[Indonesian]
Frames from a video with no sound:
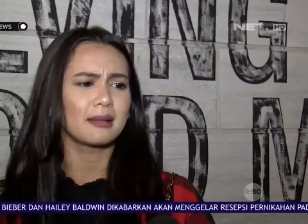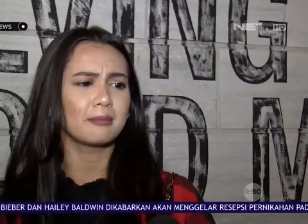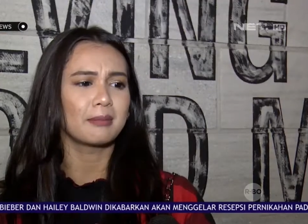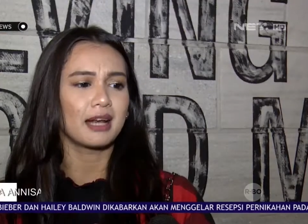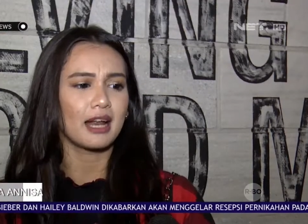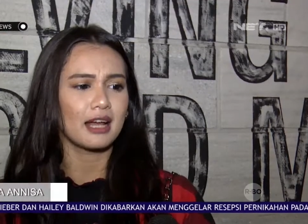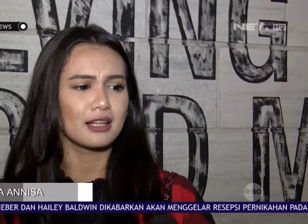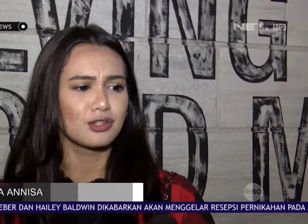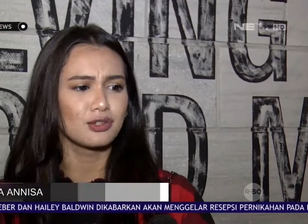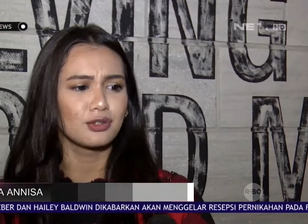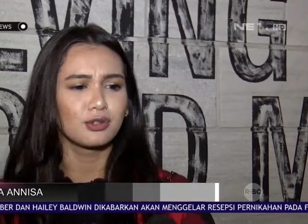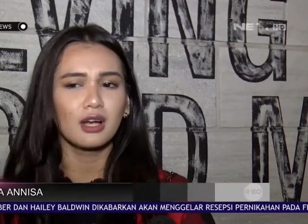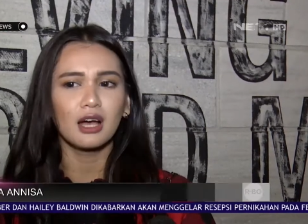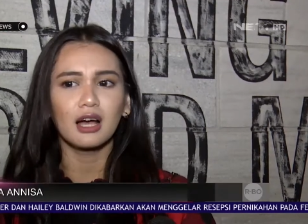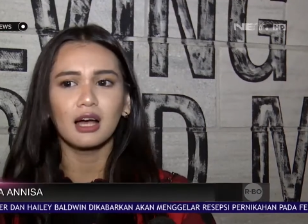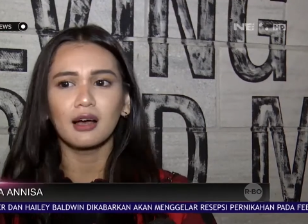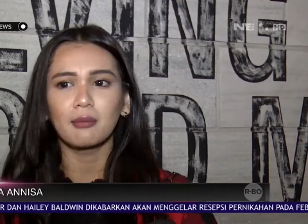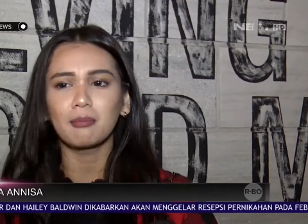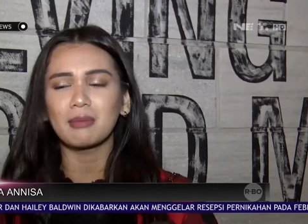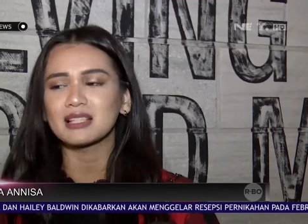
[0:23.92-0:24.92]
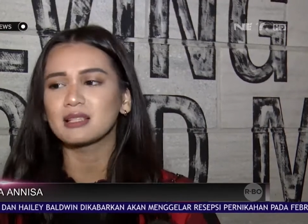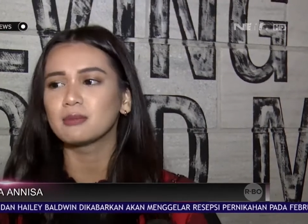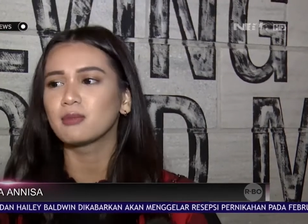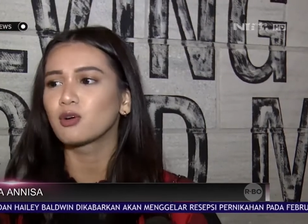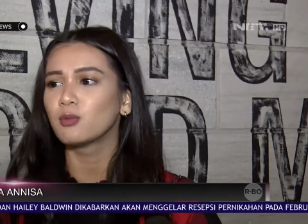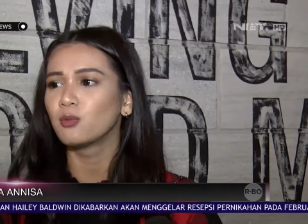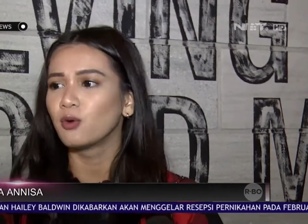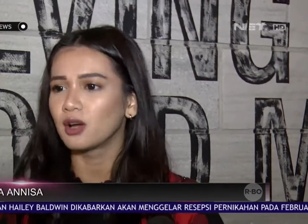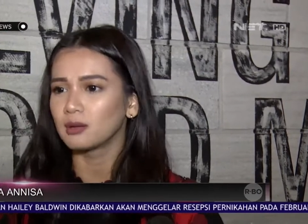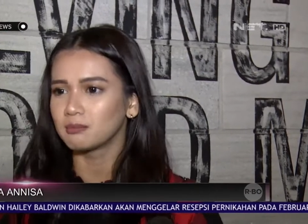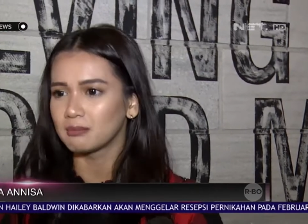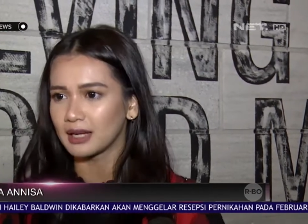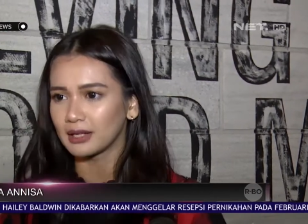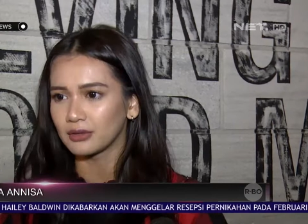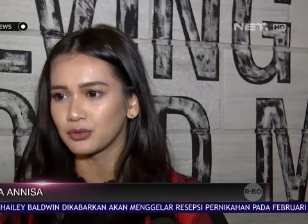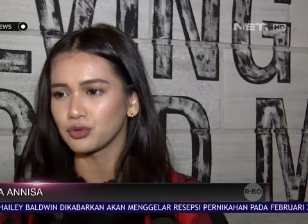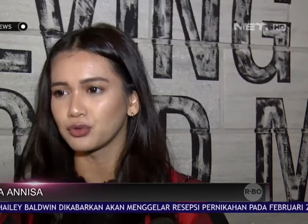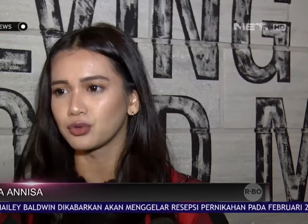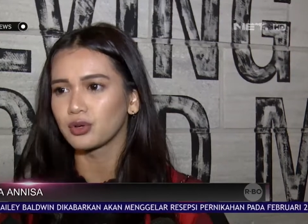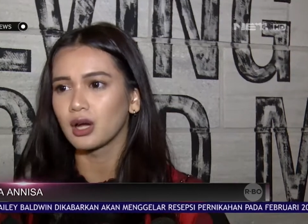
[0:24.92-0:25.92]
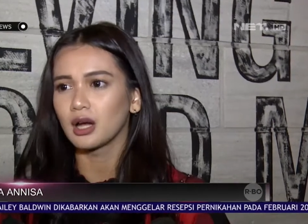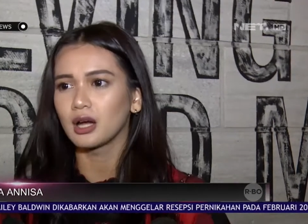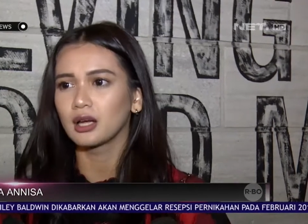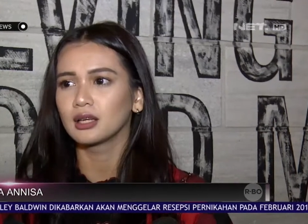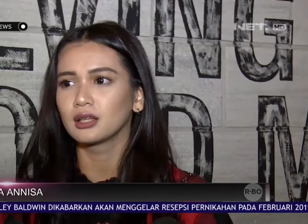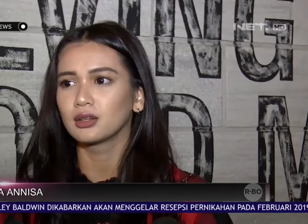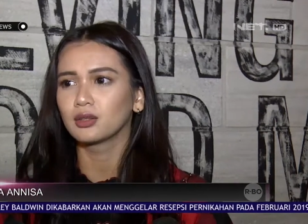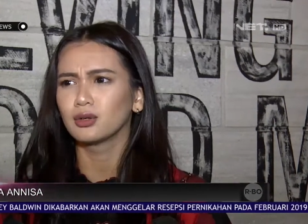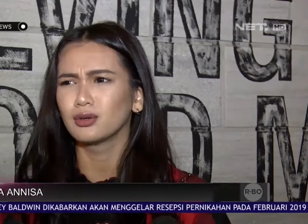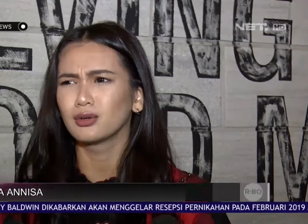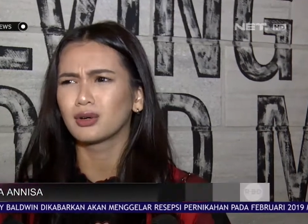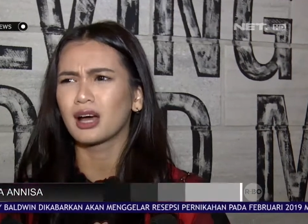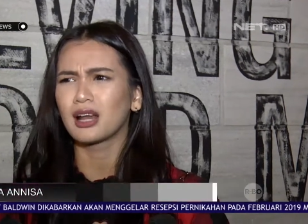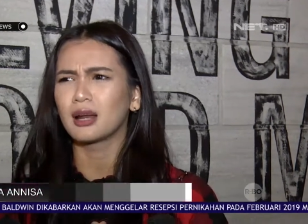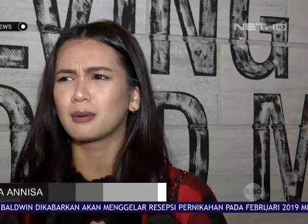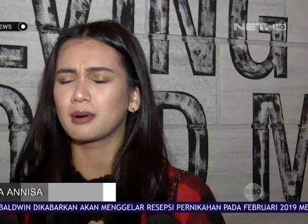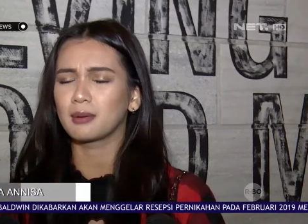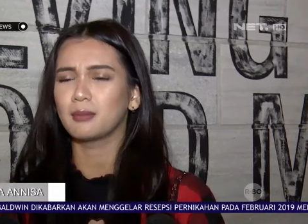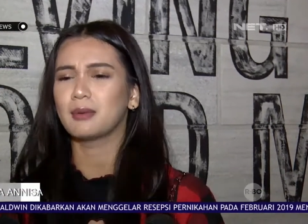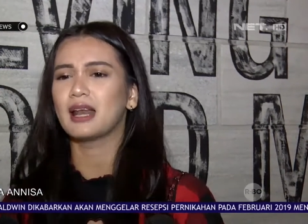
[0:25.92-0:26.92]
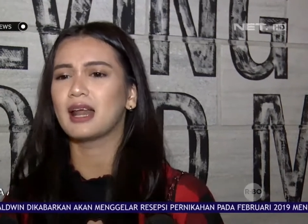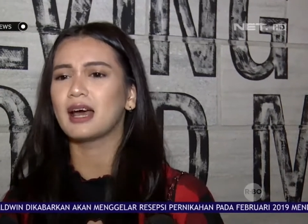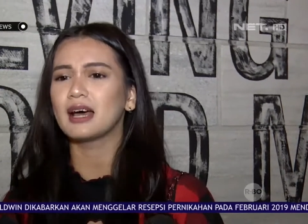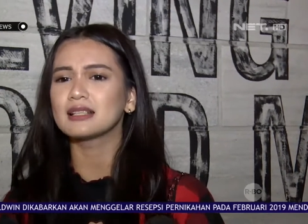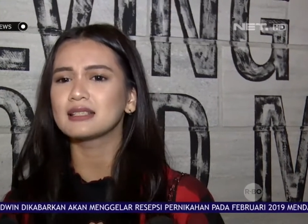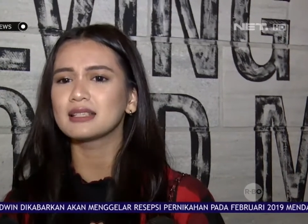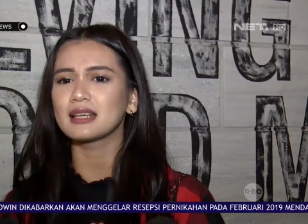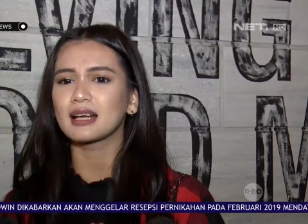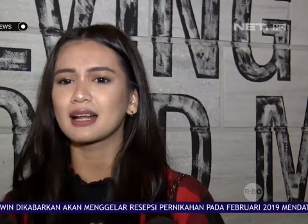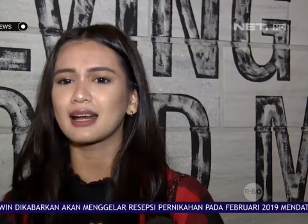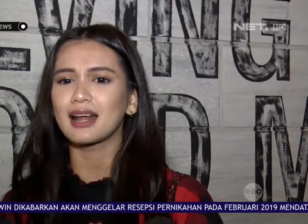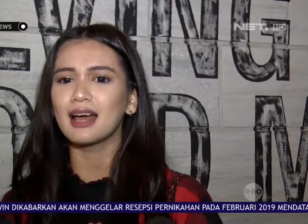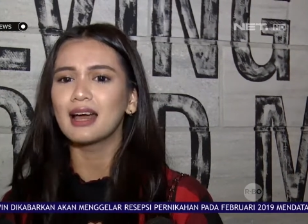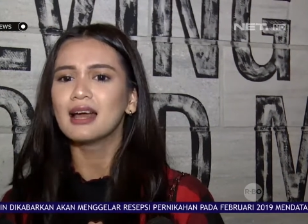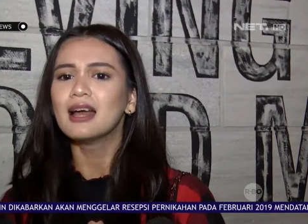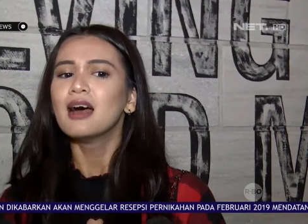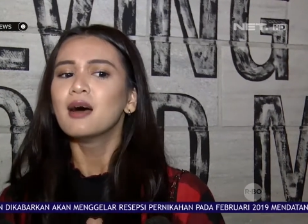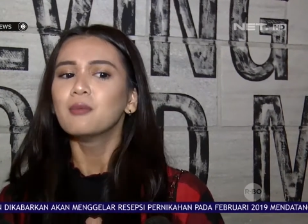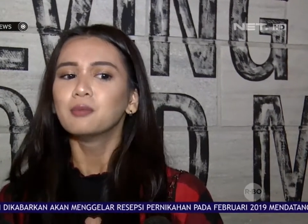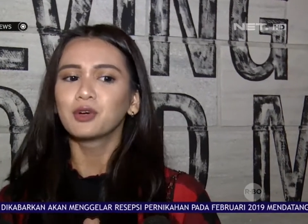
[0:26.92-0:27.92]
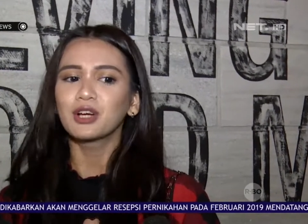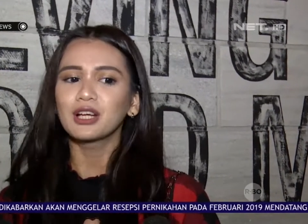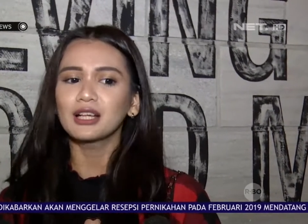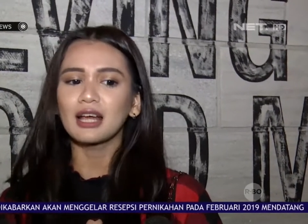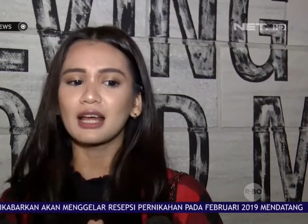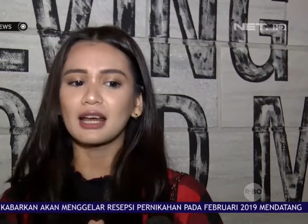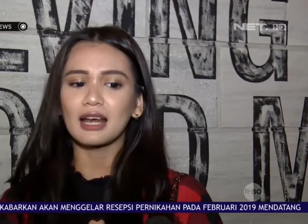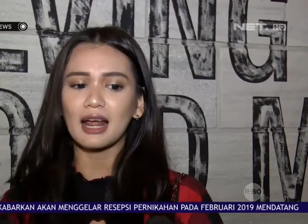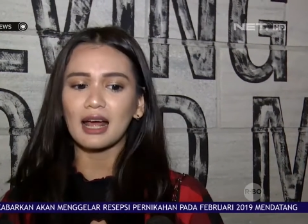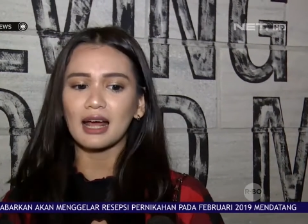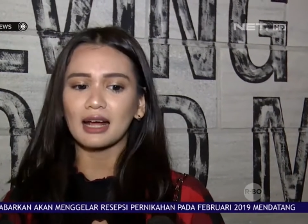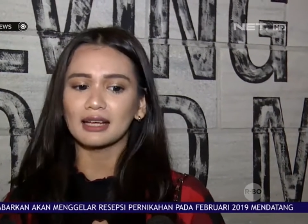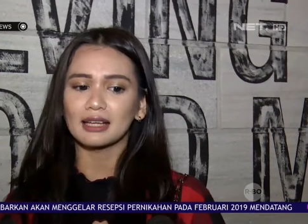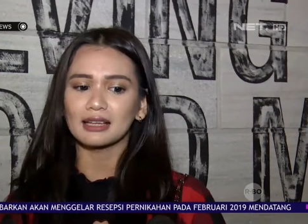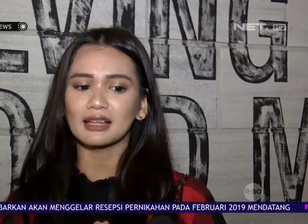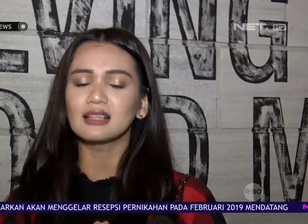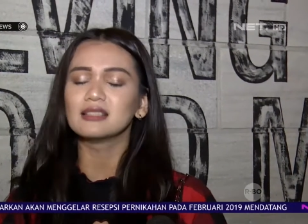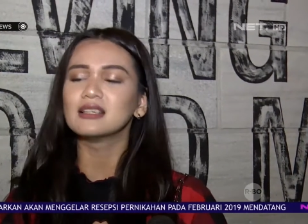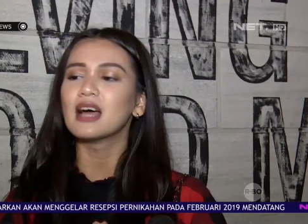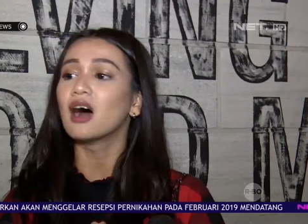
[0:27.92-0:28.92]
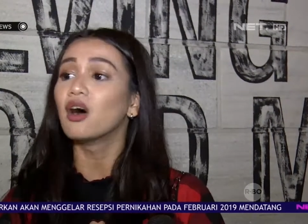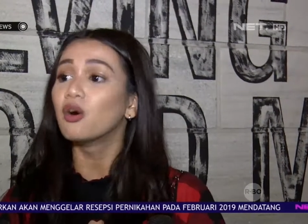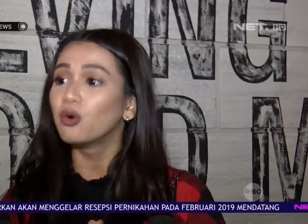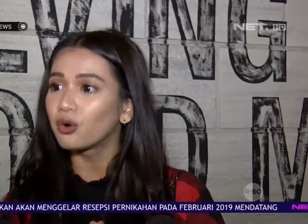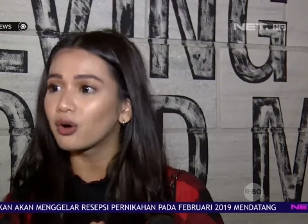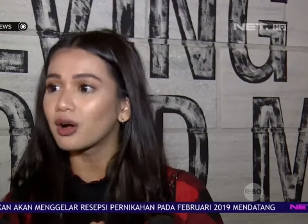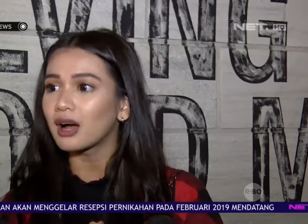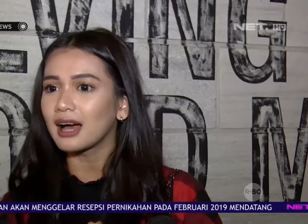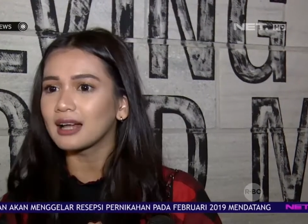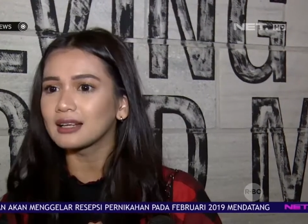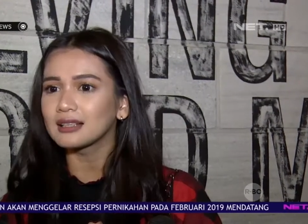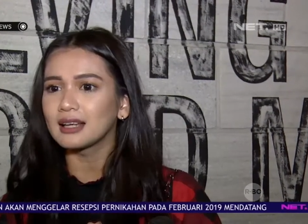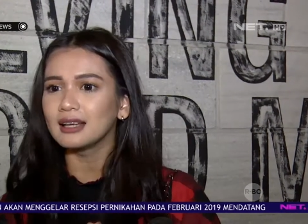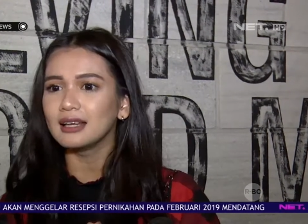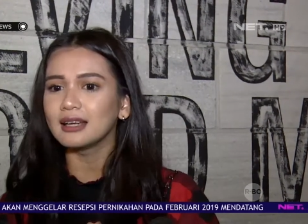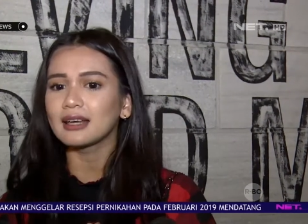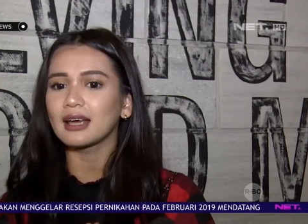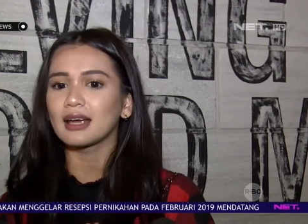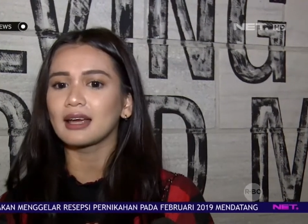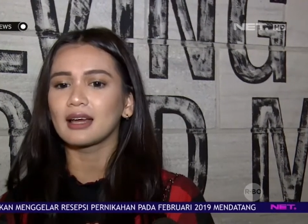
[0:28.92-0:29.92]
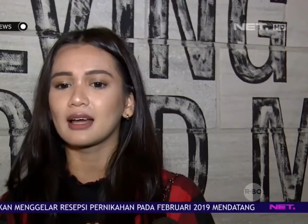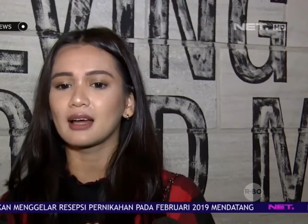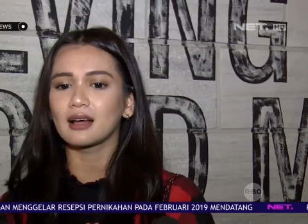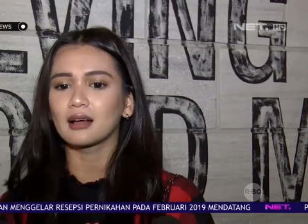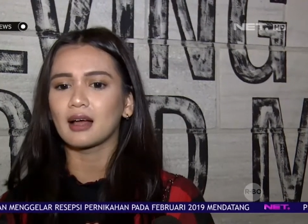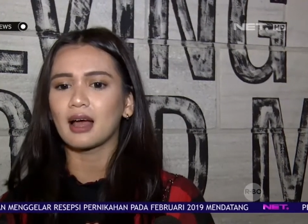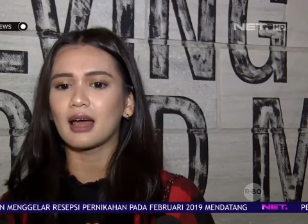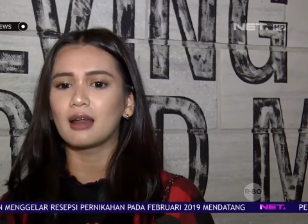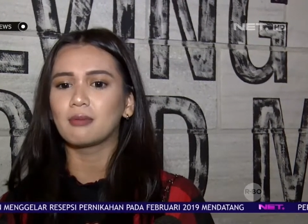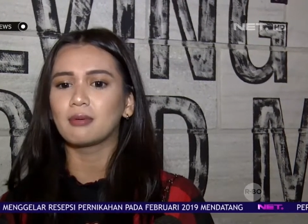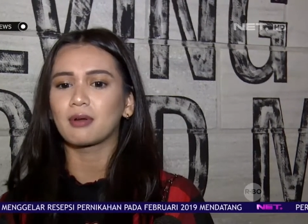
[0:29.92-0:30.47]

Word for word: temenan juga, masih berhubungan baik juga gitu. Nggak ada perbedaan sih karena mungkin karena kita jauh kan, jadi kayak nggak ada